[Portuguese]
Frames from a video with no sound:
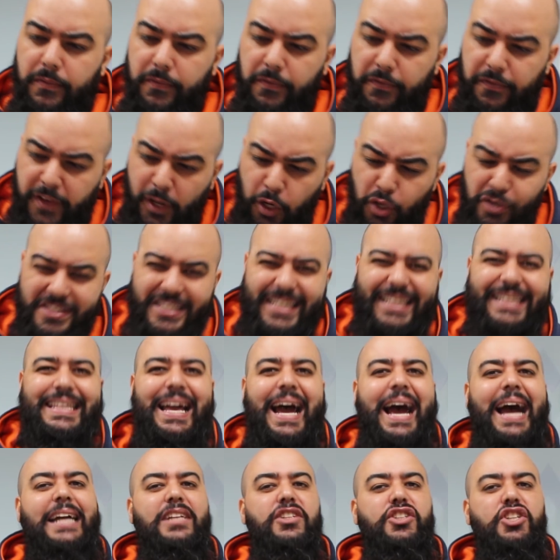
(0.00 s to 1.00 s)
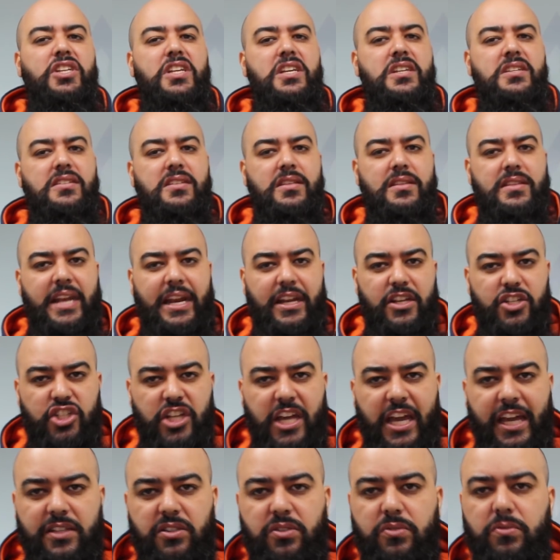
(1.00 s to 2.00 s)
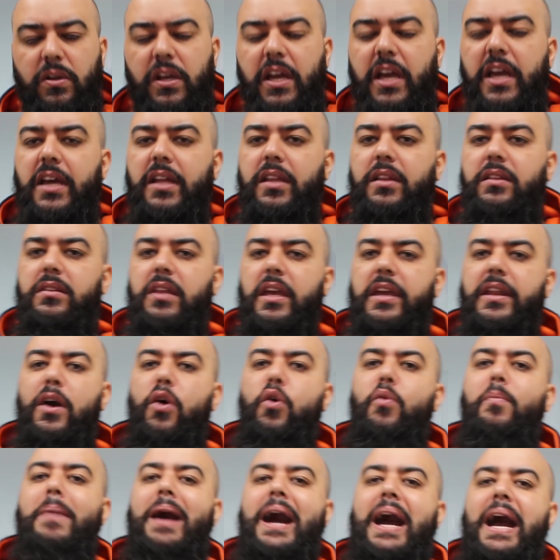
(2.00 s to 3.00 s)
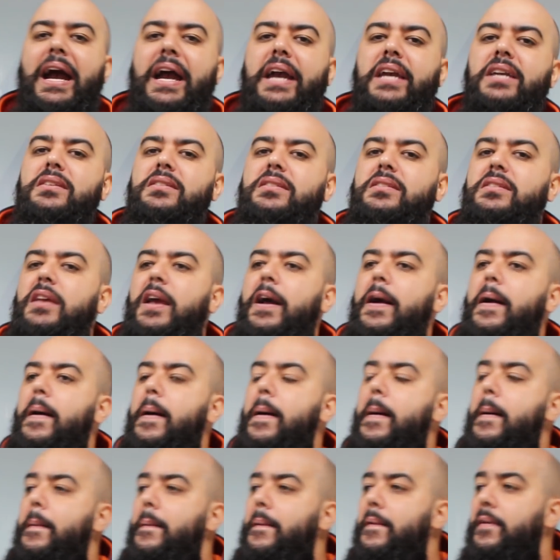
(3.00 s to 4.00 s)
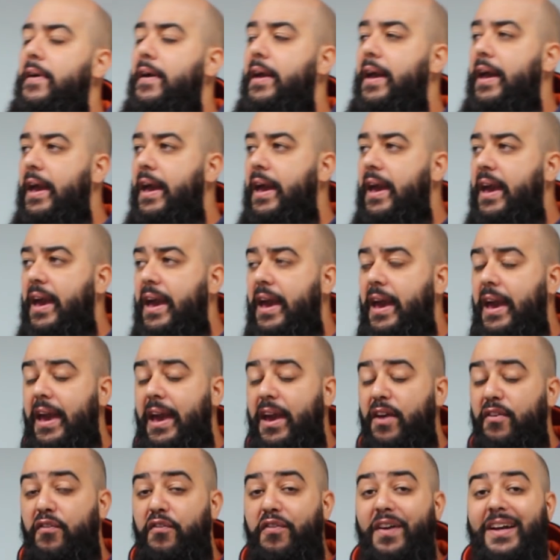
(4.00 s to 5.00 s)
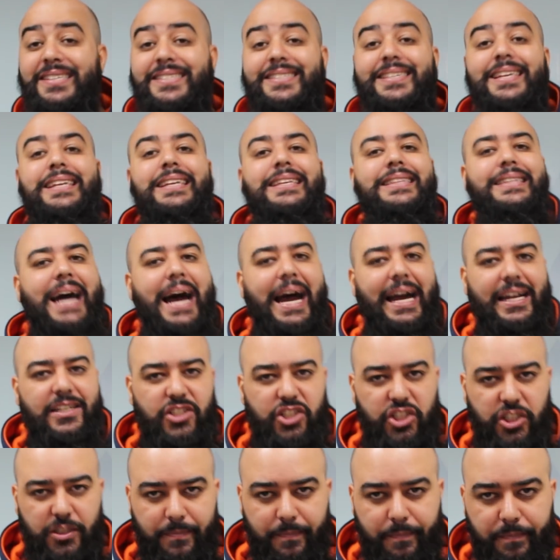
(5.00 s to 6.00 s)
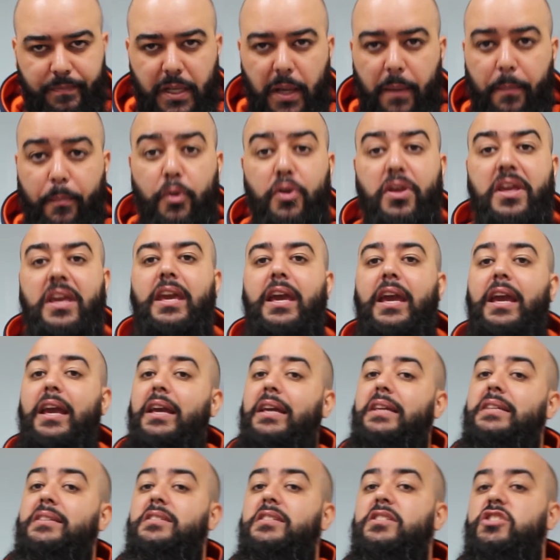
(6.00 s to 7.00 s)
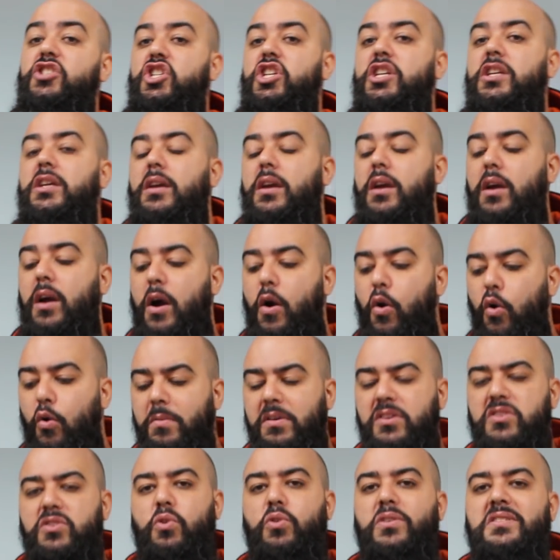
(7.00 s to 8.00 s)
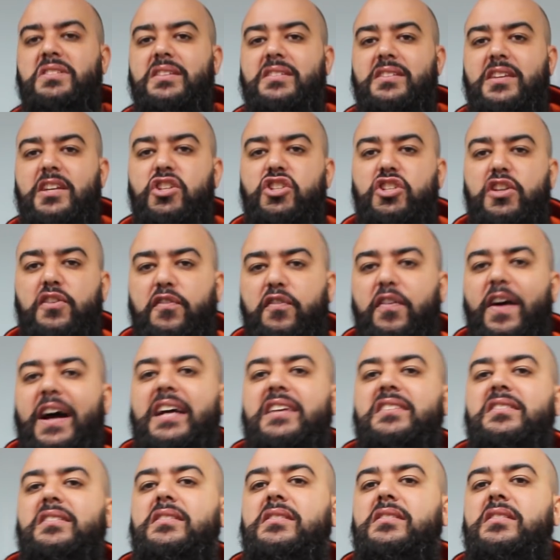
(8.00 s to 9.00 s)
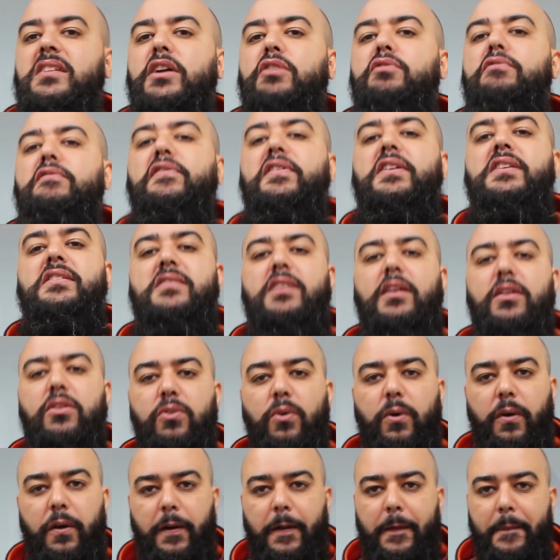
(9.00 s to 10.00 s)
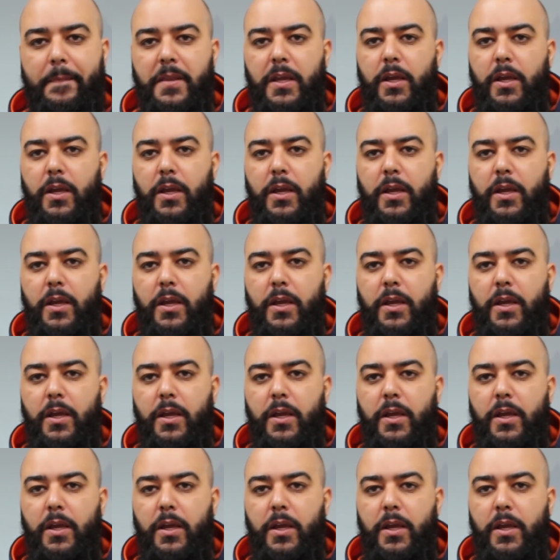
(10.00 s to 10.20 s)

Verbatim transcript: velocidade nesse trajeto, terão mais é, facilidade. Por quê? Existem algumas coisas que te fazem ser um vencedor.